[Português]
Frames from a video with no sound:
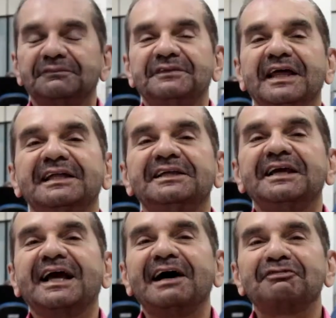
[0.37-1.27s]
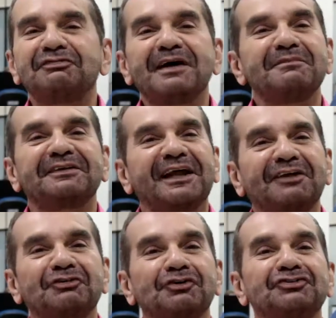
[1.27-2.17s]
Deli Café, mas
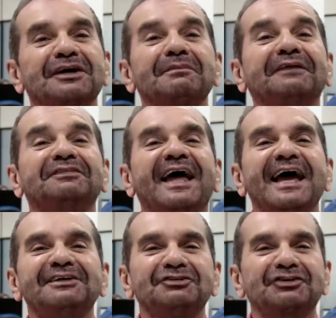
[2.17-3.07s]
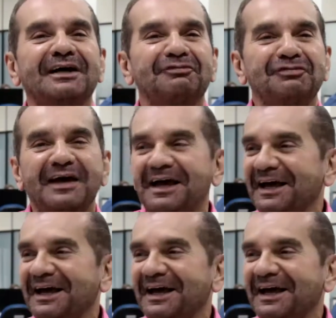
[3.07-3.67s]
ela só chama Delis Café.